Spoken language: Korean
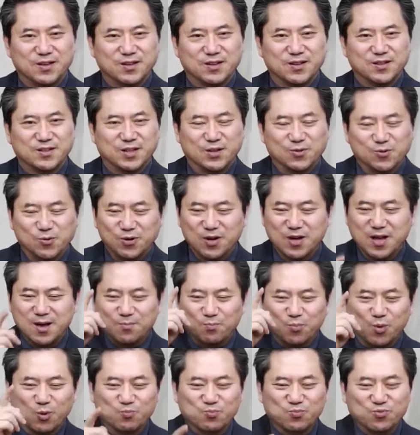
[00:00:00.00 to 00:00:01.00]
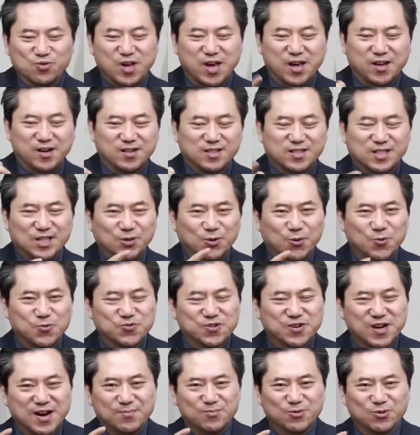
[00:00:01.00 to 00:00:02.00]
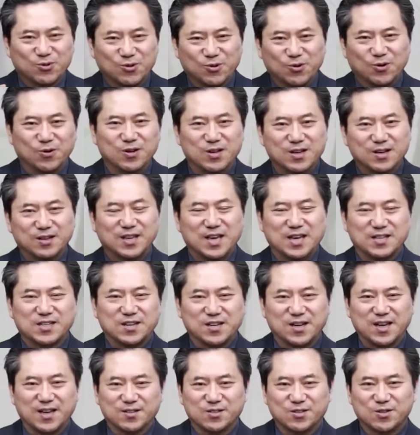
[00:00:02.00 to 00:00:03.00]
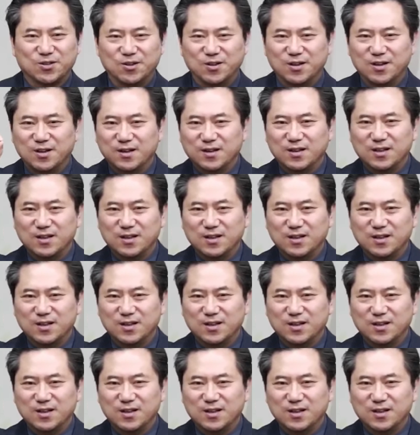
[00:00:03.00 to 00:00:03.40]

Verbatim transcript: 그리고 몸무게를 킬로그램으로 계산해서